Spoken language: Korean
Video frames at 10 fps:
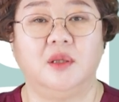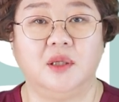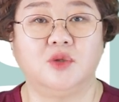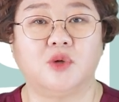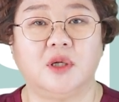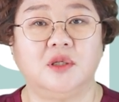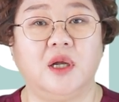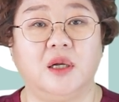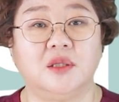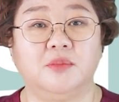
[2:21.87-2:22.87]

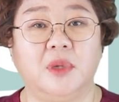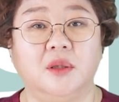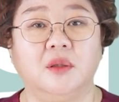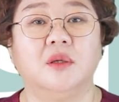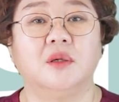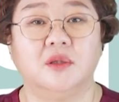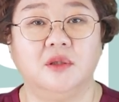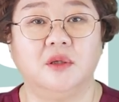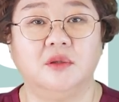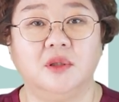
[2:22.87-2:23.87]
익숙하지는 않았지만
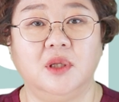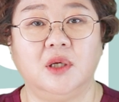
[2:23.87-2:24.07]
그녀는